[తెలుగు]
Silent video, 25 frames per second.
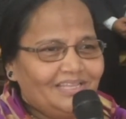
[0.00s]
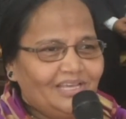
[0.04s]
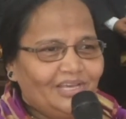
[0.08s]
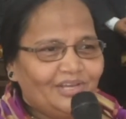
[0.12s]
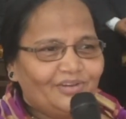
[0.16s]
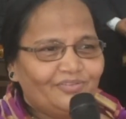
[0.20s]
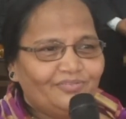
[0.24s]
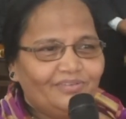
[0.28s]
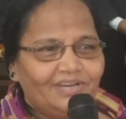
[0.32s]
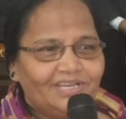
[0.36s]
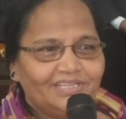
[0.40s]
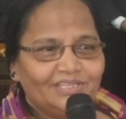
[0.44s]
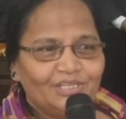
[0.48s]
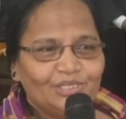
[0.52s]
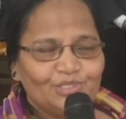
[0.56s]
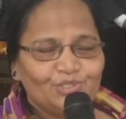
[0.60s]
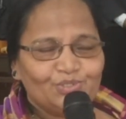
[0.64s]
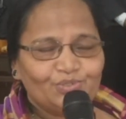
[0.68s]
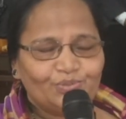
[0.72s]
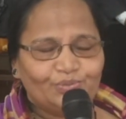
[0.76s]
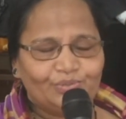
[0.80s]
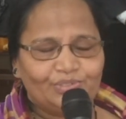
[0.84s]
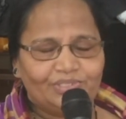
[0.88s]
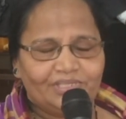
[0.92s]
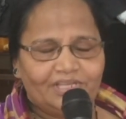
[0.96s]
తర్వాత
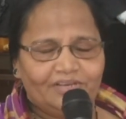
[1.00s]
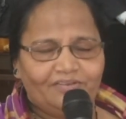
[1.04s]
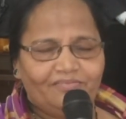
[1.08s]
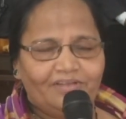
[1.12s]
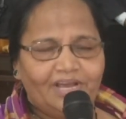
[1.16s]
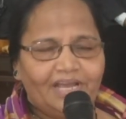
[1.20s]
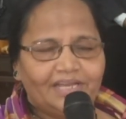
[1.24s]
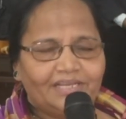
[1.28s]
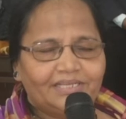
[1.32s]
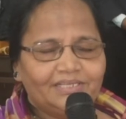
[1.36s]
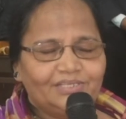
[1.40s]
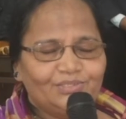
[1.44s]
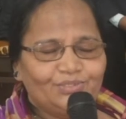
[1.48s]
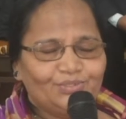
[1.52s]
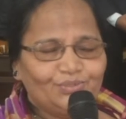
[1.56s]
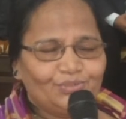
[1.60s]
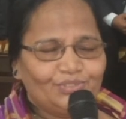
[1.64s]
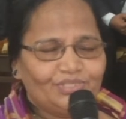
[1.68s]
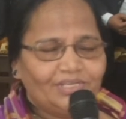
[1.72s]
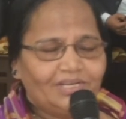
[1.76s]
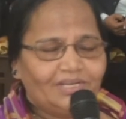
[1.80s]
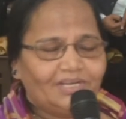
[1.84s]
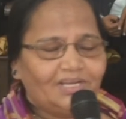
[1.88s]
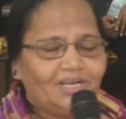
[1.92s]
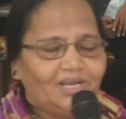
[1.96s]
చూస్తే వాక్యం
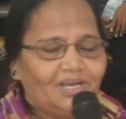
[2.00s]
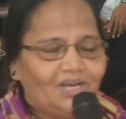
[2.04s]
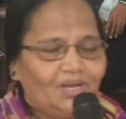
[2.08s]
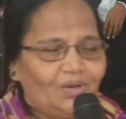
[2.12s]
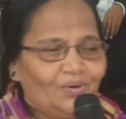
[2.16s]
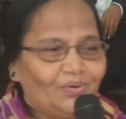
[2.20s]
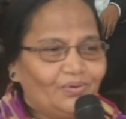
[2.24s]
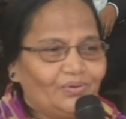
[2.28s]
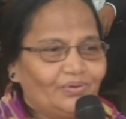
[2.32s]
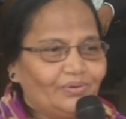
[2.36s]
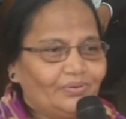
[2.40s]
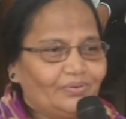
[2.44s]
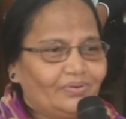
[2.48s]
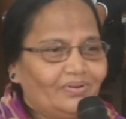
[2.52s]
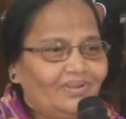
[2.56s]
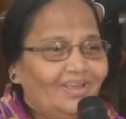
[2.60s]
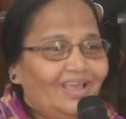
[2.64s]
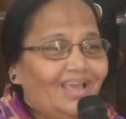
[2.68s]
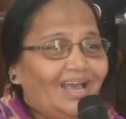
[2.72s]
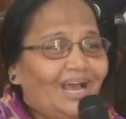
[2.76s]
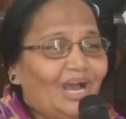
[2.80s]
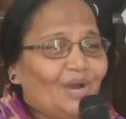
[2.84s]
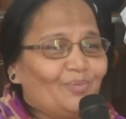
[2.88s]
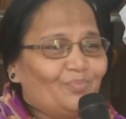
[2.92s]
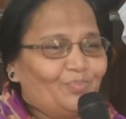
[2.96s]
చూశాక అవును
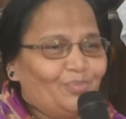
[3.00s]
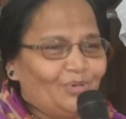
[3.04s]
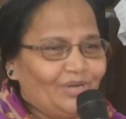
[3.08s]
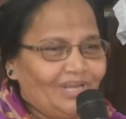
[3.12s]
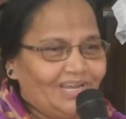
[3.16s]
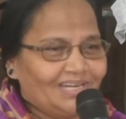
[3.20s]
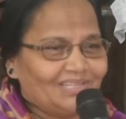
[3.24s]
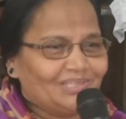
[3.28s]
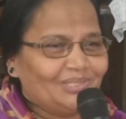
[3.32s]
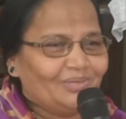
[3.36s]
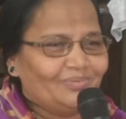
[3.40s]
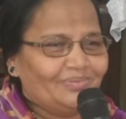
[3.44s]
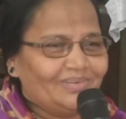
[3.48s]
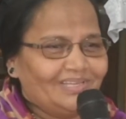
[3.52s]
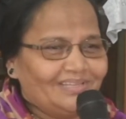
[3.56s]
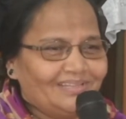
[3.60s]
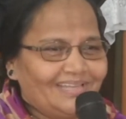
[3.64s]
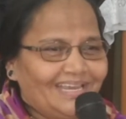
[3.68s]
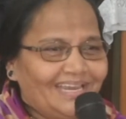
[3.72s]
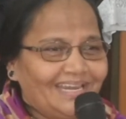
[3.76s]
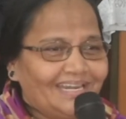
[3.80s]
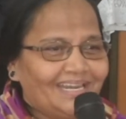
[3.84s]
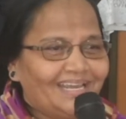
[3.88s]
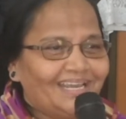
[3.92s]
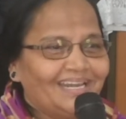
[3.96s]
అప్పుడు అర్థమైంది
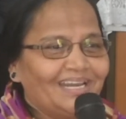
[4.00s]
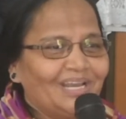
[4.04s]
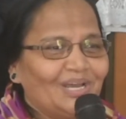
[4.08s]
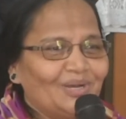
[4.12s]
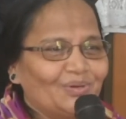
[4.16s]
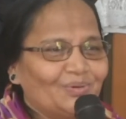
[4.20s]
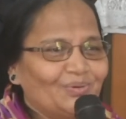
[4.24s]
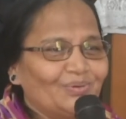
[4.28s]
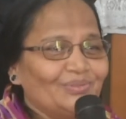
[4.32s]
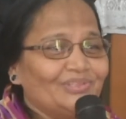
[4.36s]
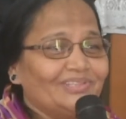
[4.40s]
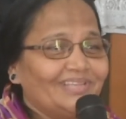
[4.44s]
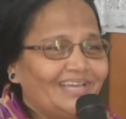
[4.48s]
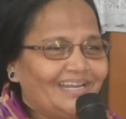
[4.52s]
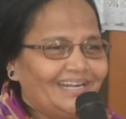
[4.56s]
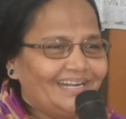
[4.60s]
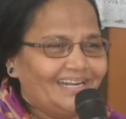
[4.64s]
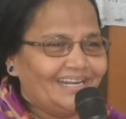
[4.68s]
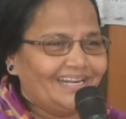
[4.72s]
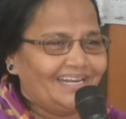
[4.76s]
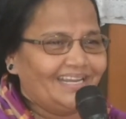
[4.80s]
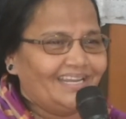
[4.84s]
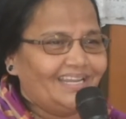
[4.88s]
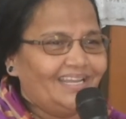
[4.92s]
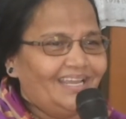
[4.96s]
ఆయన నాకు
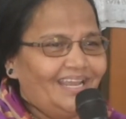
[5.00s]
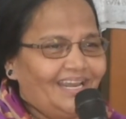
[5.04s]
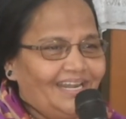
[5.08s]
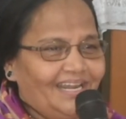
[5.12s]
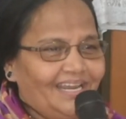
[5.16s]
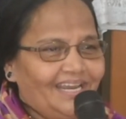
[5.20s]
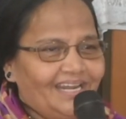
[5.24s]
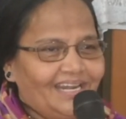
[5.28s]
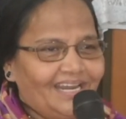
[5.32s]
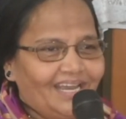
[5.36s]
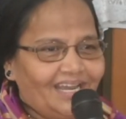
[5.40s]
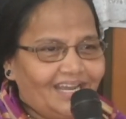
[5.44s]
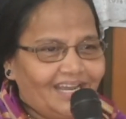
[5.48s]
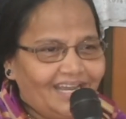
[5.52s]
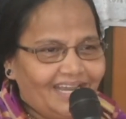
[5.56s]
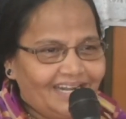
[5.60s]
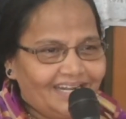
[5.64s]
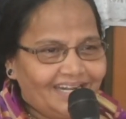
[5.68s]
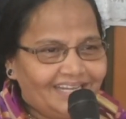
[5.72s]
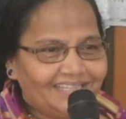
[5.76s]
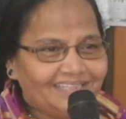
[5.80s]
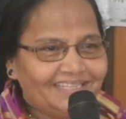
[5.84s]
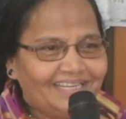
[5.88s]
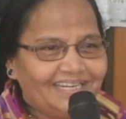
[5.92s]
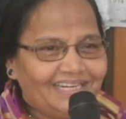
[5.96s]
తండ్రి నేను నా
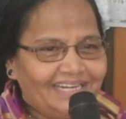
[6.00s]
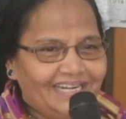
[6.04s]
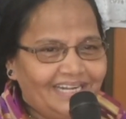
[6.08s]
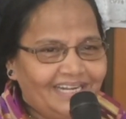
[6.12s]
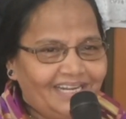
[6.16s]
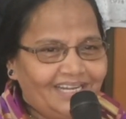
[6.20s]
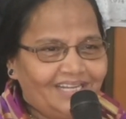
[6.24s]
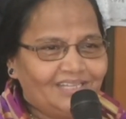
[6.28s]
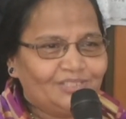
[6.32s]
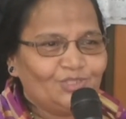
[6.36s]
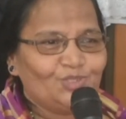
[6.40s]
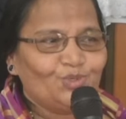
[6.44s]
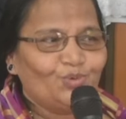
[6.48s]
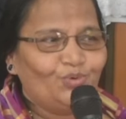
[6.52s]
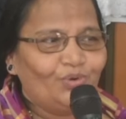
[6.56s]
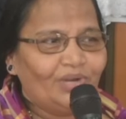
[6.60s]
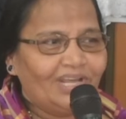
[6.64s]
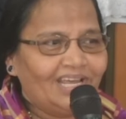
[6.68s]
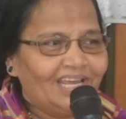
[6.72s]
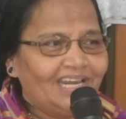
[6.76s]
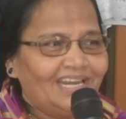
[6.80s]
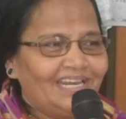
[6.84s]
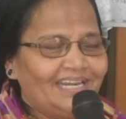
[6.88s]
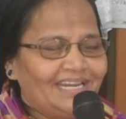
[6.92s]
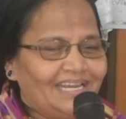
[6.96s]
కన్న తండ్రిని
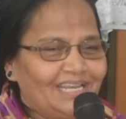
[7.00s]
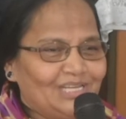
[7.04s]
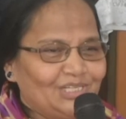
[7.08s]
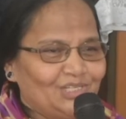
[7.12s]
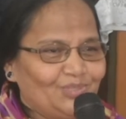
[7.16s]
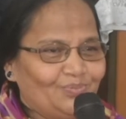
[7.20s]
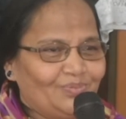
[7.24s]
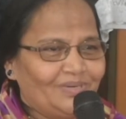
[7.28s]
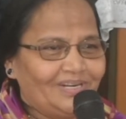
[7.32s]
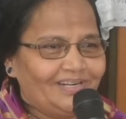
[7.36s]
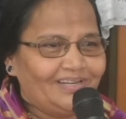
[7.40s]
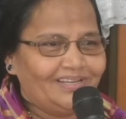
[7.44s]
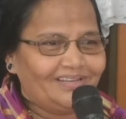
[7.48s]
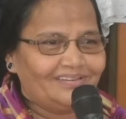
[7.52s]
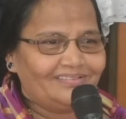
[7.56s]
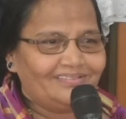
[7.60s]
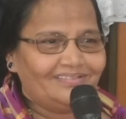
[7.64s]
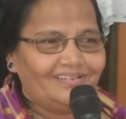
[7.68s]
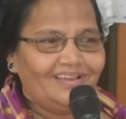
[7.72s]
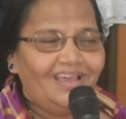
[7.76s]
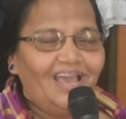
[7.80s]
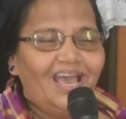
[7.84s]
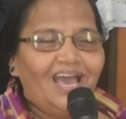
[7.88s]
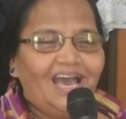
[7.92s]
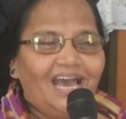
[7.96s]
చూడాలని ఆశపడ్డాను
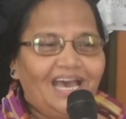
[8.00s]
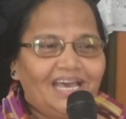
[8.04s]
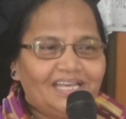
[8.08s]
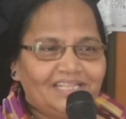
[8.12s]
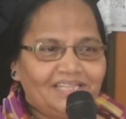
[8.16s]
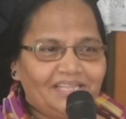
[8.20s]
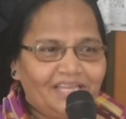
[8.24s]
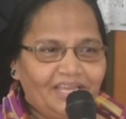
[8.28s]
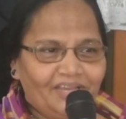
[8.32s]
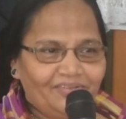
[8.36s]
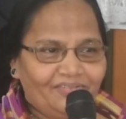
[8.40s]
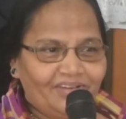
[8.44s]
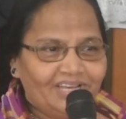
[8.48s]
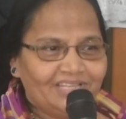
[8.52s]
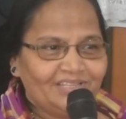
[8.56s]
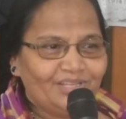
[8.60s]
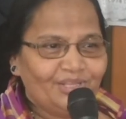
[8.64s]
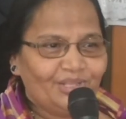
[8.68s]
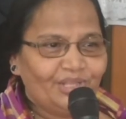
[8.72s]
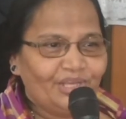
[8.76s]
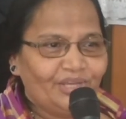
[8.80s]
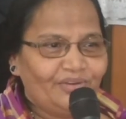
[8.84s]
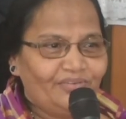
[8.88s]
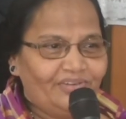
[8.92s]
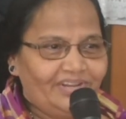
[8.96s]
ఆ దైవాది
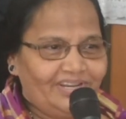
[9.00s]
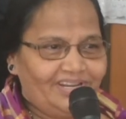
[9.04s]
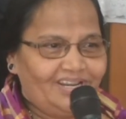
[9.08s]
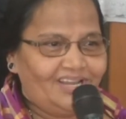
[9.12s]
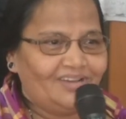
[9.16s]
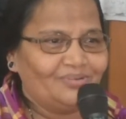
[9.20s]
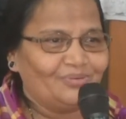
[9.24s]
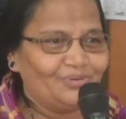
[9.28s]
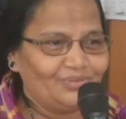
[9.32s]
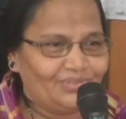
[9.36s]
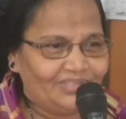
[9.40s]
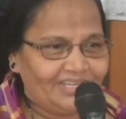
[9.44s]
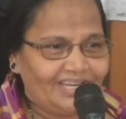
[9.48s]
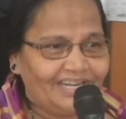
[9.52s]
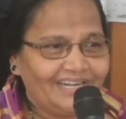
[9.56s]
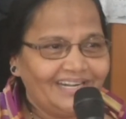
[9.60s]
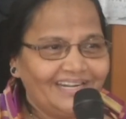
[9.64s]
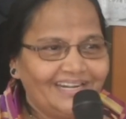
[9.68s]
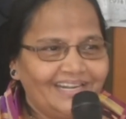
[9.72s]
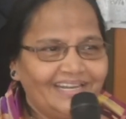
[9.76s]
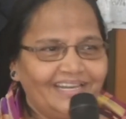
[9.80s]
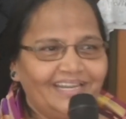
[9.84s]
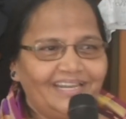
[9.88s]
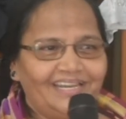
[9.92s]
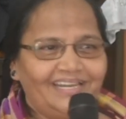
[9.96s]
దేవుడే నాకు
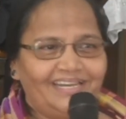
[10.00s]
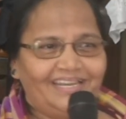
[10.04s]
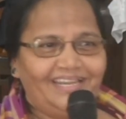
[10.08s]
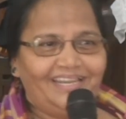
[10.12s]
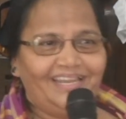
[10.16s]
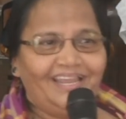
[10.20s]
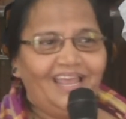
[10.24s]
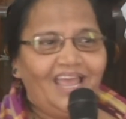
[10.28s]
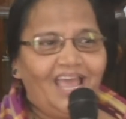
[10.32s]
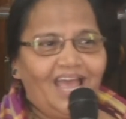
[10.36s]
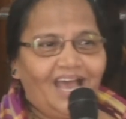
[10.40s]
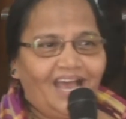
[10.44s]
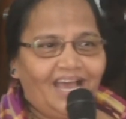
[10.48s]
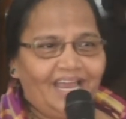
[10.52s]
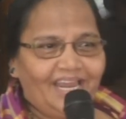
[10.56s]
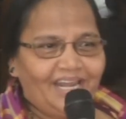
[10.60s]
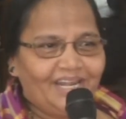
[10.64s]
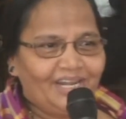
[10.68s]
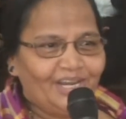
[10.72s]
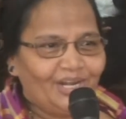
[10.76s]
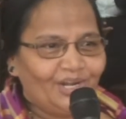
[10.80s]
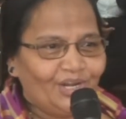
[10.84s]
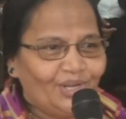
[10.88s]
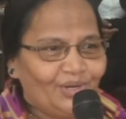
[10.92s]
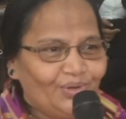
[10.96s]
తండ్రి అని
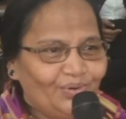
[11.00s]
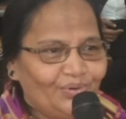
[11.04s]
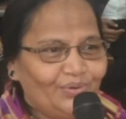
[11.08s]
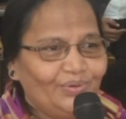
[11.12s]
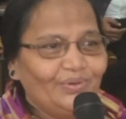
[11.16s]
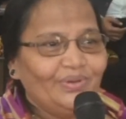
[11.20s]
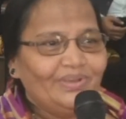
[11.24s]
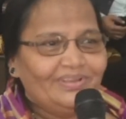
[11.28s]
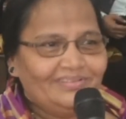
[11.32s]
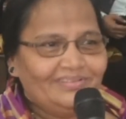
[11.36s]
ఆయన నన్ను